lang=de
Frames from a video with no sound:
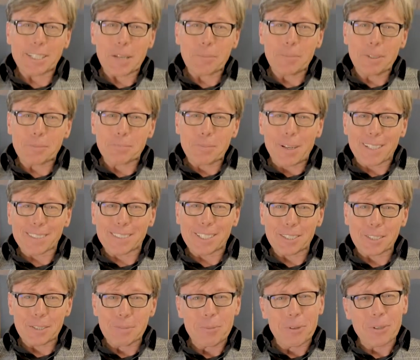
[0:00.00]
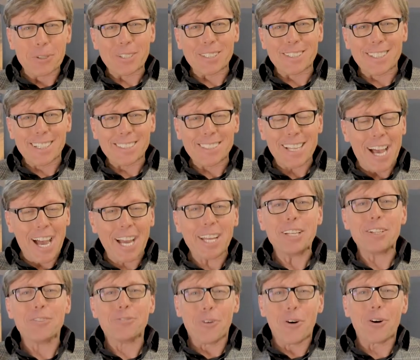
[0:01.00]
der mitmacht, hat die Möglichkeit,
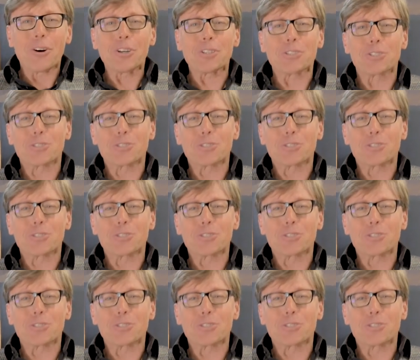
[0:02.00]
eine Woche